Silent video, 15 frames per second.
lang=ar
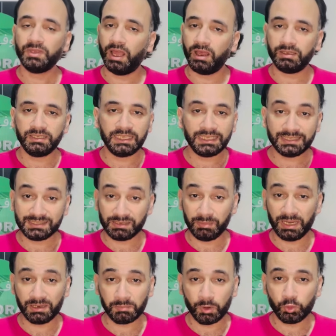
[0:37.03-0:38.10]
عرض نادي
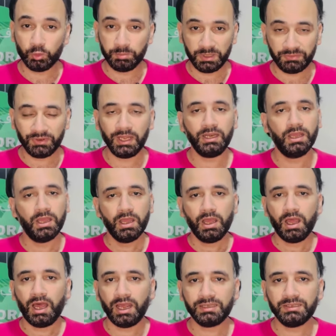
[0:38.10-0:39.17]
الزمالك موجود بالفعل
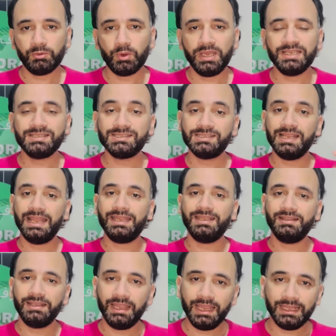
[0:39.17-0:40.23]
عرض كويس
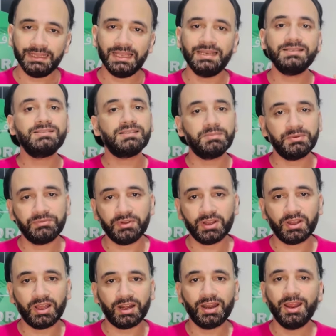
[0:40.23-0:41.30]
لكن احنا لسه
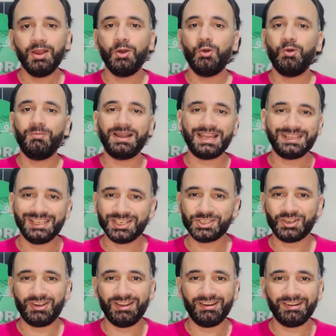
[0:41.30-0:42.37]
بنفكر وما خدناش
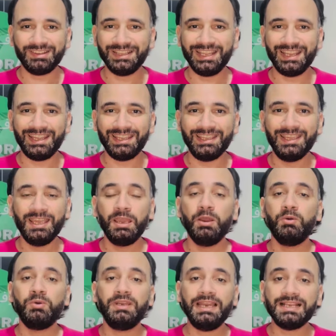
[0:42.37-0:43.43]
القرار النهائي
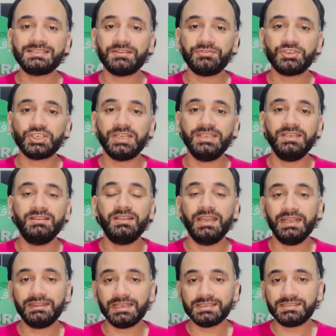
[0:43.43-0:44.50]
وللاسف الشديد
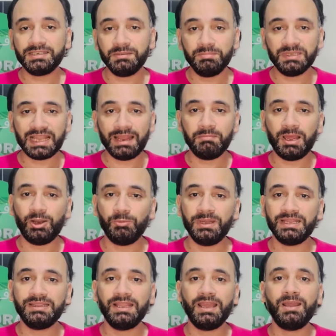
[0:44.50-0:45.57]
التسريب بتاع
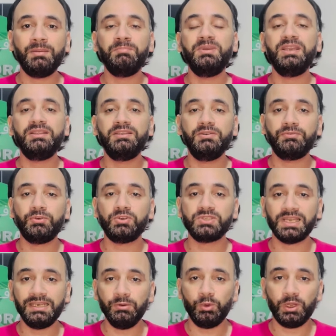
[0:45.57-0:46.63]
المعلومات ده بيدي
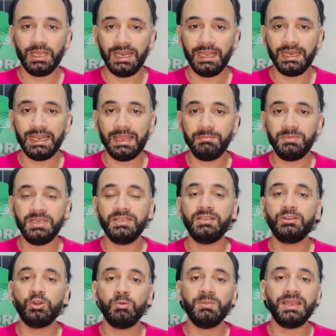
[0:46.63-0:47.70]
الفرصه لوكلاء اللاعبين
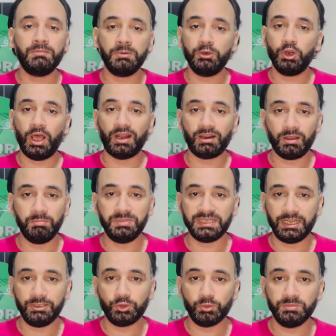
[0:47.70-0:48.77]
ان هم يعملوا الحركات
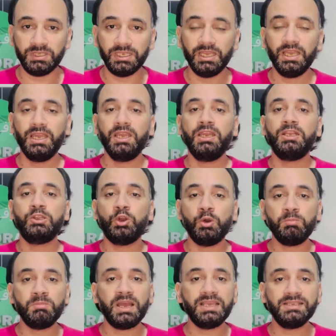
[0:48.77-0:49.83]
بتاعتهم دي ان
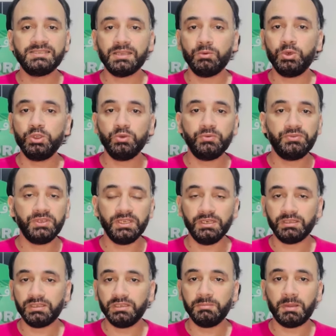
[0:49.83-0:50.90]
هم يزودوا في
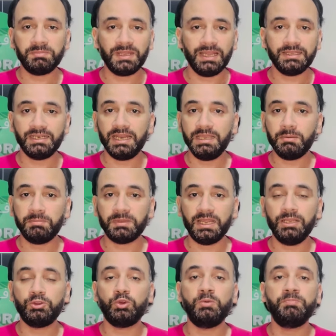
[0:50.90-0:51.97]
القيمه بتاعه اللعيبه
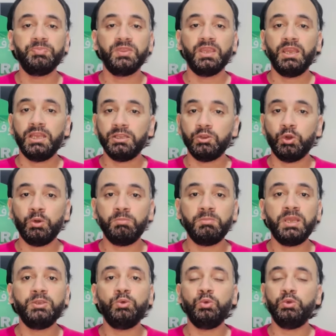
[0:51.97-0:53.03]
بتاعتهم ان هم
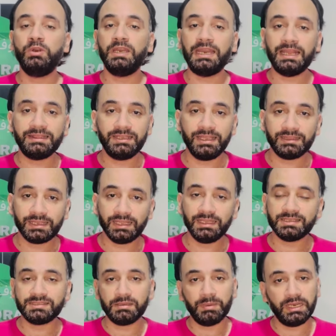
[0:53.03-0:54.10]
يقولوا للانديه الثانيه
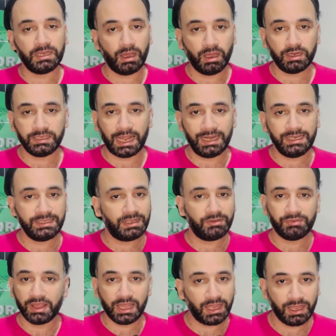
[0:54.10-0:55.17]
الزمالك عارض علينا
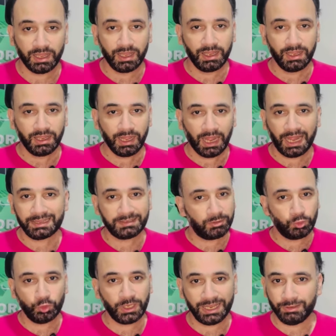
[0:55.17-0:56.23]
فها
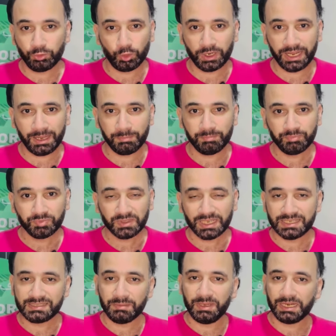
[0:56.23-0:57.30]
هتدونا انتوا كام
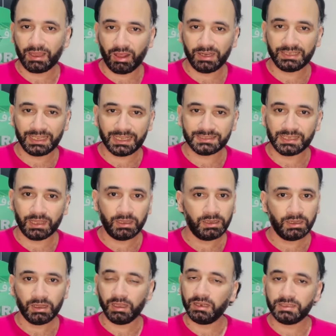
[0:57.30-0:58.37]
الزمالك عارض كذا
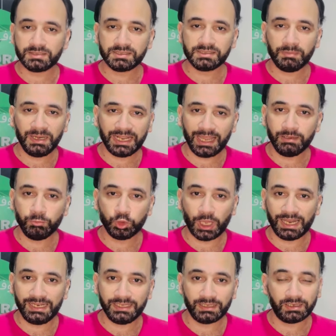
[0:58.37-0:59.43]
خلاص الزمالك هيموت
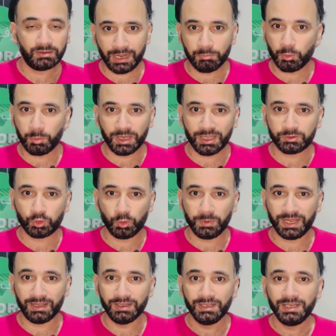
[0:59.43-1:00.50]
علينا ارموا بياضكم
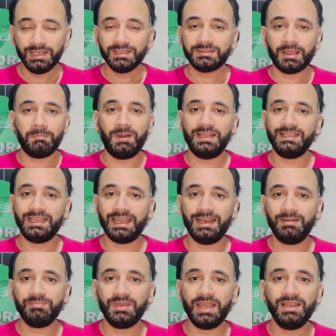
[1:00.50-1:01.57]
بقى طبعا
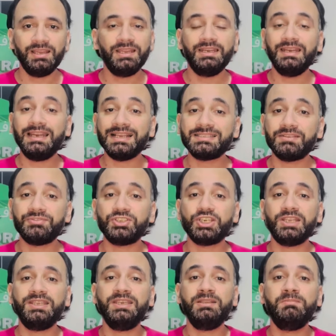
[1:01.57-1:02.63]
الكلام ده للاسف
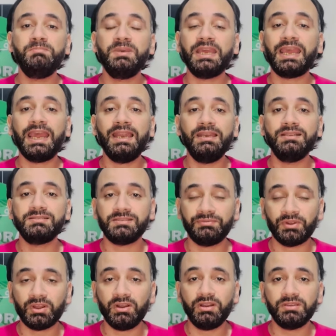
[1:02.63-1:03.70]
الشديد بيخلي
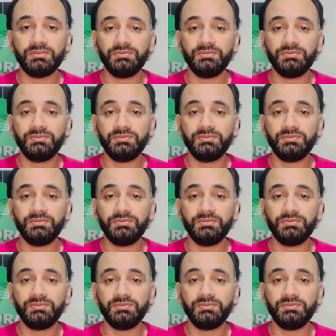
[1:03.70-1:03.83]
الصفقات